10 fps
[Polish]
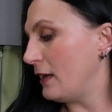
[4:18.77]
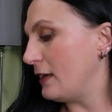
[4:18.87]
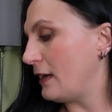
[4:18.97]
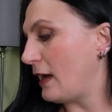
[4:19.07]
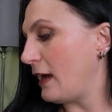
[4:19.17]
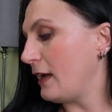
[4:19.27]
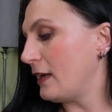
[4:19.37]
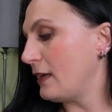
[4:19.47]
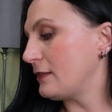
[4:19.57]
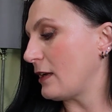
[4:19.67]
E,
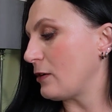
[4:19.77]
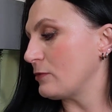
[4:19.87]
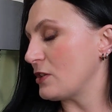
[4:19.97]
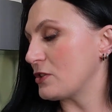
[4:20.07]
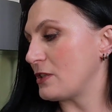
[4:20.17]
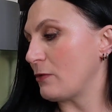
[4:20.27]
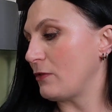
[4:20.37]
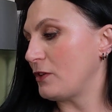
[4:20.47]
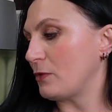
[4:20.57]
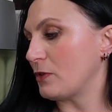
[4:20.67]
a taką też
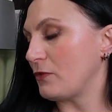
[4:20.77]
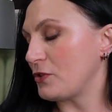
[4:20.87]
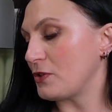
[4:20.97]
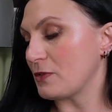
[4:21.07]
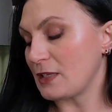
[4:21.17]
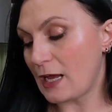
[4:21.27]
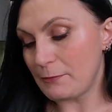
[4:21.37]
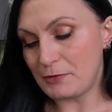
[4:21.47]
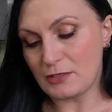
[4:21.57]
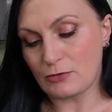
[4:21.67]
całkowitą nowością z
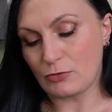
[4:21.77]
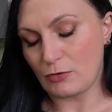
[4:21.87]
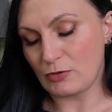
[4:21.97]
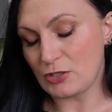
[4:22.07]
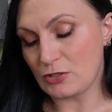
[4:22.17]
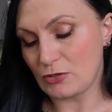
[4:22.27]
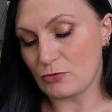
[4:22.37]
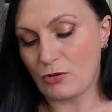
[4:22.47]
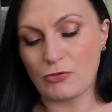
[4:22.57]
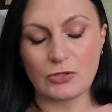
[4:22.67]
Apis, którą też
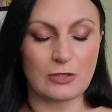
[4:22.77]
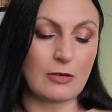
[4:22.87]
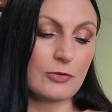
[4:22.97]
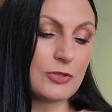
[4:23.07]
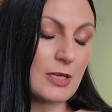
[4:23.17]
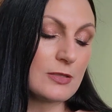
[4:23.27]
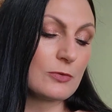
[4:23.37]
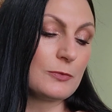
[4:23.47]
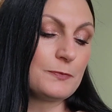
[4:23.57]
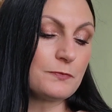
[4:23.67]
stosuję już od jakiegoś
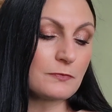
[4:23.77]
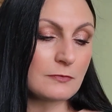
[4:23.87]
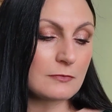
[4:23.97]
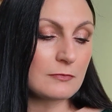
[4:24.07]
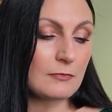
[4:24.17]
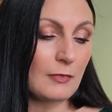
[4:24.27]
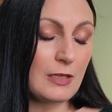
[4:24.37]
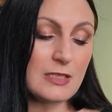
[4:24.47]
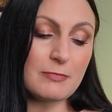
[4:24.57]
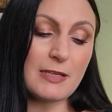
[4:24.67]
czasu,
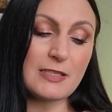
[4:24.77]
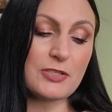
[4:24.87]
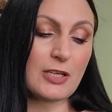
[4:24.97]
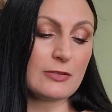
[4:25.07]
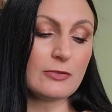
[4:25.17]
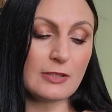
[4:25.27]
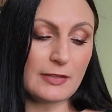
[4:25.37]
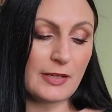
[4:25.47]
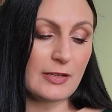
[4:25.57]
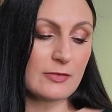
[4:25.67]
jest maseczka
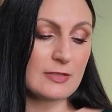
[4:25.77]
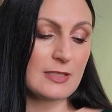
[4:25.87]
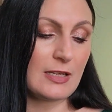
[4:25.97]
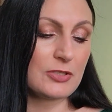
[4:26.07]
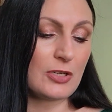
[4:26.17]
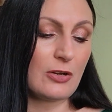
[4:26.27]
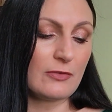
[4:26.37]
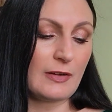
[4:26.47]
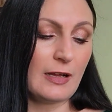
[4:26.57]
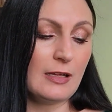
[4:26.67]
dotleniająca,
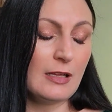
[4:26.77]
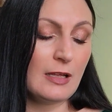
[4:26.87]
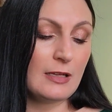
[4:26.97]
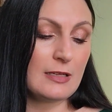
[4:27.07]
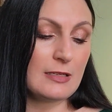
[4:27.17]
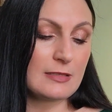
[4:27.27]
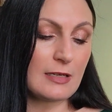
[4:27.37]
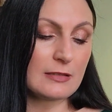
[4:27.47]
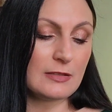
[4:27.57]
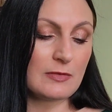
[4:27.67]
żelowa, e, z
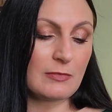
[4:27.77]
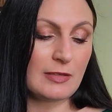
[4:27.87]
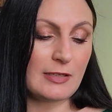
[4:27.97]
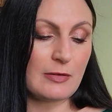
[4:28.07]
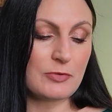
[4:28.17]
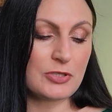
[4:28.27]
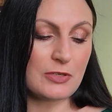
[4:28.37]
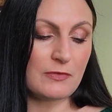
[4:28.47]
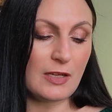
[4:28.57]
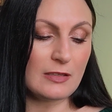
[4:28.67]
aktywnym tlenem
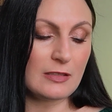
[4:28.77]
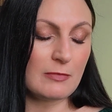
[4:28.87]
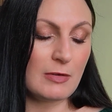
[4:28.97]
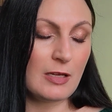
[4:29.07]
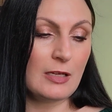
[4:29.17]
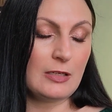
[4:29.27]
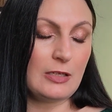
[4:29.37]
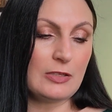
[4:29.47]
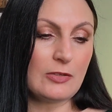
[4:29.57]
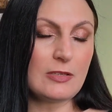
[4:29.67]
3 w 1.
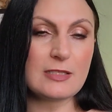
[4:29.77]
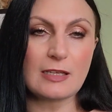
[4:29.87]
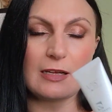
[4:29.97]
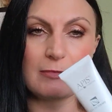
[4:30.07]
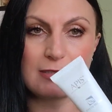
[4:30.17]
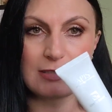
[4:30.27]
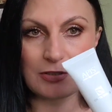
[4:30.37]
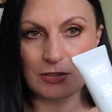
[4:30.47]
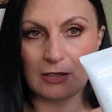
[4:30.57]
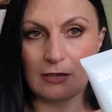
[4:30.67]
I to jest taka
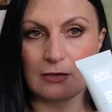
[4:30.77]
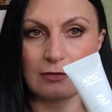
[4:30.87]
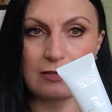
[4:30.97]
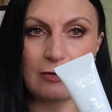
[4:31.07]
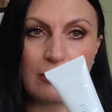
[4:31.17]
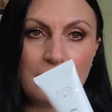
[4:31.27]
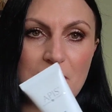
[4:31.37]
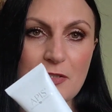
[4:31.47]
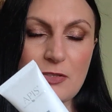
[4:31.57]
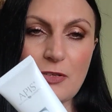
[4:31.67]
maseczka,
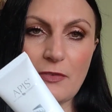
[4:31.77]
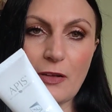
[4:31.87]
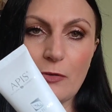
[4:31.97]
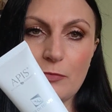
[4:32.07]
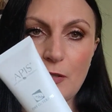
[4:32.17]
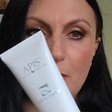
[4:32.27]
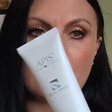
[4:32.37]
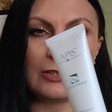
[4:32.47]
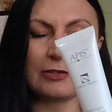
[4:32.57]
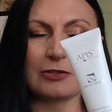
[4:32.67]
całkowicie coś nowego u mnie,
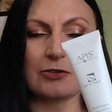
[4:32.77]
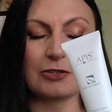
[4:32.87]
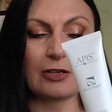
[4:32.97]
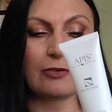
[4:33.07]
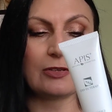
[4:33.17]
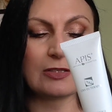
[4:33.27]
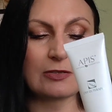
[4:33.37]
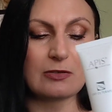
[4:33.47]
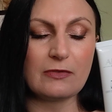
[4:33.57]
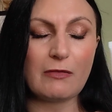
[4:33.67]
nigdy czegoś takiego nie
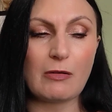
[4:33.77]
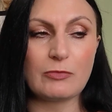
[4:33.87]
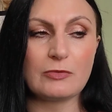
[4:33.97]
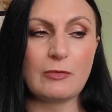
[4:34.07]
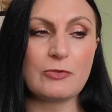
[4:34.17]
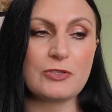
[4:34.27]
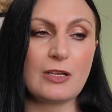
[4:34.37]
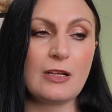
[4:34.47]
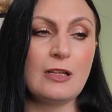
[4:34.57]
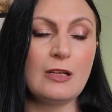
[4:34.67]
stosowałam. Tutaj
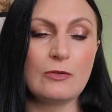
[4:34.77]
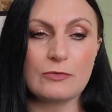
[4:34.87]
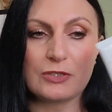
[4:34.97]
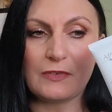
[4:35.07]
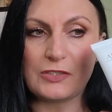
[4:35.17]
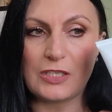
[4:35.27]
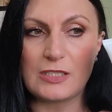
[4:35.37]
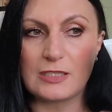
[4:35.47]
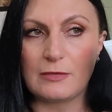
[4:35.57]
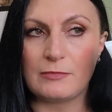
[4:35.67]
można używać
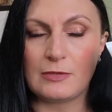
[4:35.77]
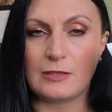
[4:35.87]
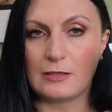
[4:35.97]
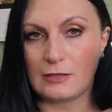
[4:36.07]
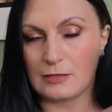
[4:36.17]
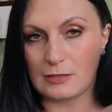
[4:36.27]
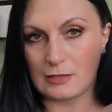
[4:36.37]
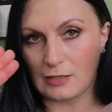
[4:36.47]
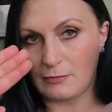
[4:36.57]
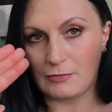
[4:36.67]
jej z tym e,
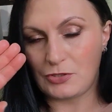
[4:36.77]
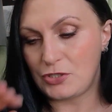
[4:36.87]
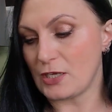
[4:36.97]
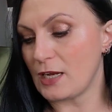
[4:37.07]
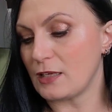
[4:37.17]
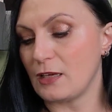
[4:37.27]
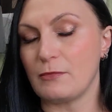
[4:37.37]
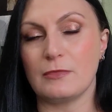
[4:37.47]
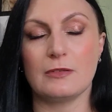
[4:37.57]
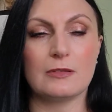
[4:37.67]
takim
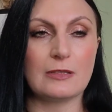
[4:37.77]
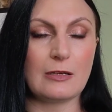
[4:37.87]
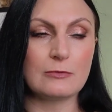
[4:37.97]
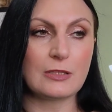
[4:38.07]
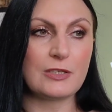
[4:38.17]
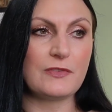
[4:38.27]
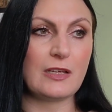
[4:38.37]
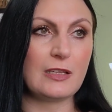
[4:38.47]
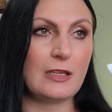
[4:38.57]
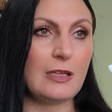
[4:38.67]
miździerakiem na
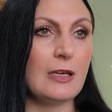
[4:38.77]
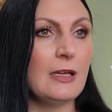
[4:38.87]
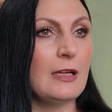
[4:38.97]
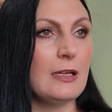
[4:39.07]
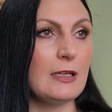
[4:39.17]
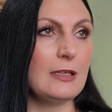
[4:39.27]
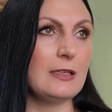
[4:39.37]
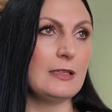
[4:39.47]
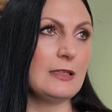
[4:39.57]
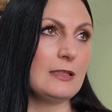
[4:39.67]
ultradźwięki
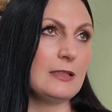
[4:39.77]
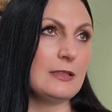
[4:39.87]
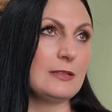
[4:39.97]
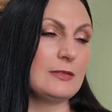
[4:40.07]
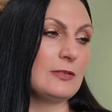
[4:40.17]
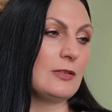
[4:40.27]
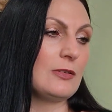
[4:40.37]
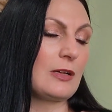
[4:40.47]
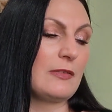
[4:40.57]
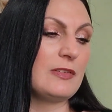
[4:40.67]
e,
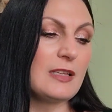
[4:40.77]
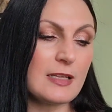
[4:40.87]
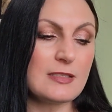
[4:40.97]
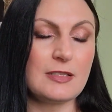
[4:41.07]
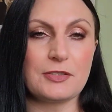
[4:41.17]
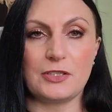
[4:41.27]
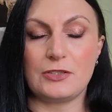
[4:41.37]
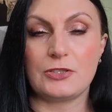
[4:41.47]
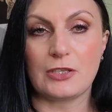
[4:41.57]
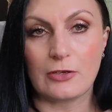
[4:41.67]
do kawitacji, także ja
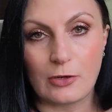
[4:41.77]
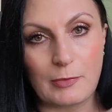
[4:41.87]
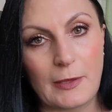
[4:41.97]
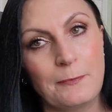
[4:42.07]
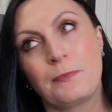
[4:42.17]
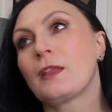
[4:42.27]
też tak robię.